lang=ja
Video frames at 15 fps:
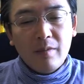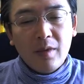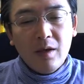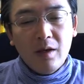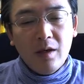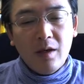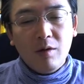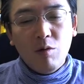
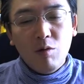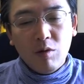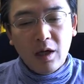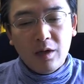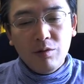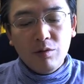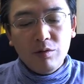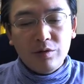え今
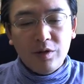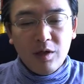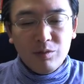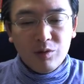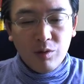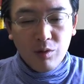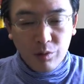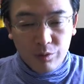回の
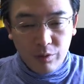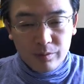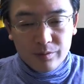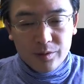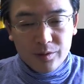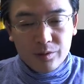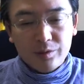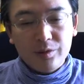クレームのこと、
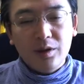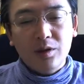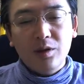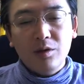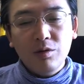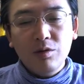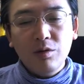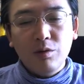そして二
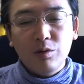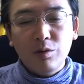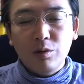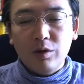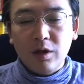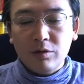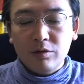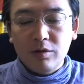度とこのよう
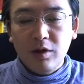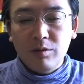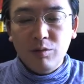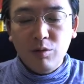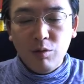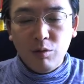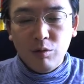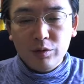な
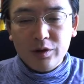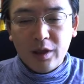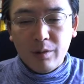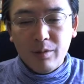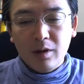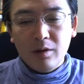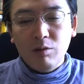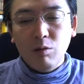クレームを起こさ
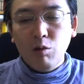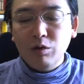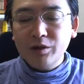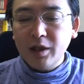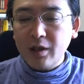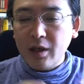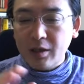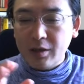め起こ
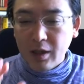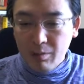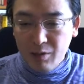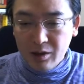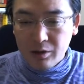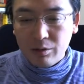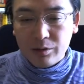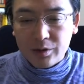さないた
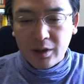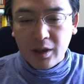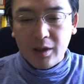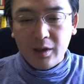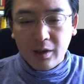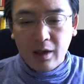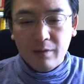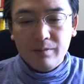めにどうしたらい
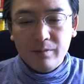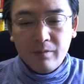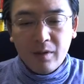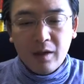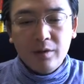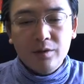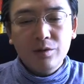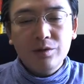いか、
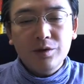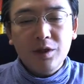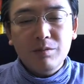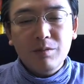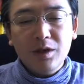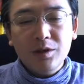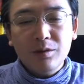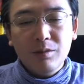そして
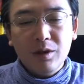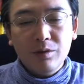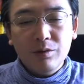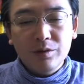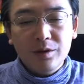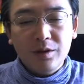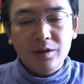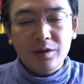戒め
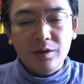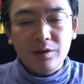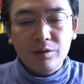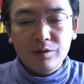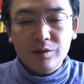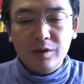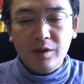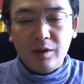としてですね、
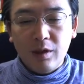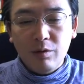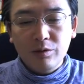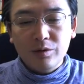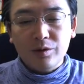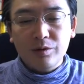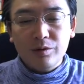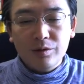ニュースレターを
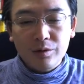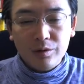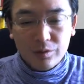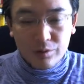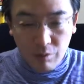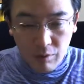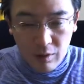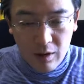自粛す
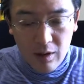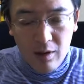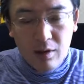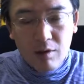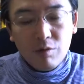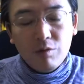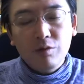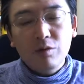ると、
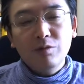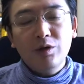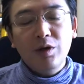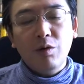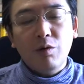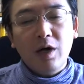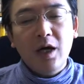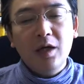この旨
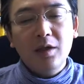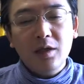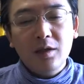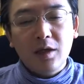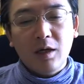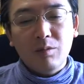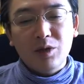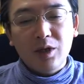を書いた
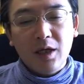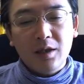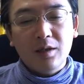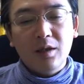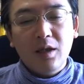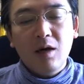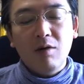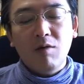手紙だっ
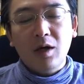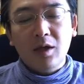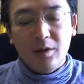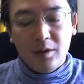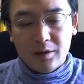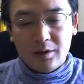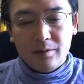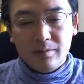たわけ
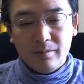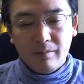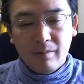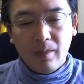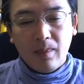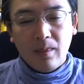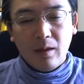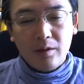です。
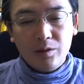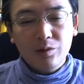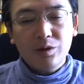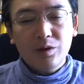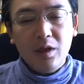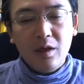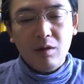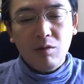そし
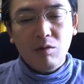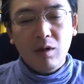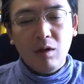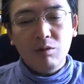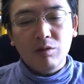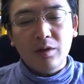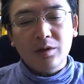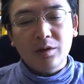てこれ
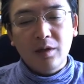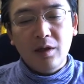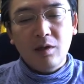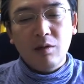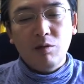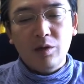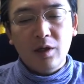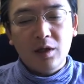をですね、
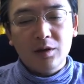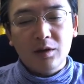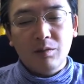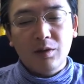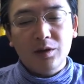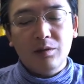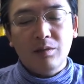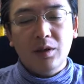お客
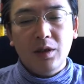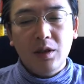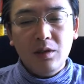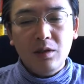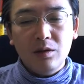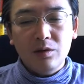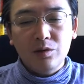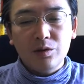様すべて
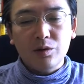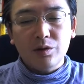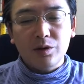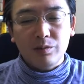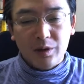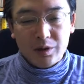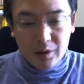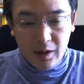に郵送
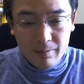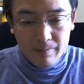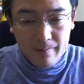しました。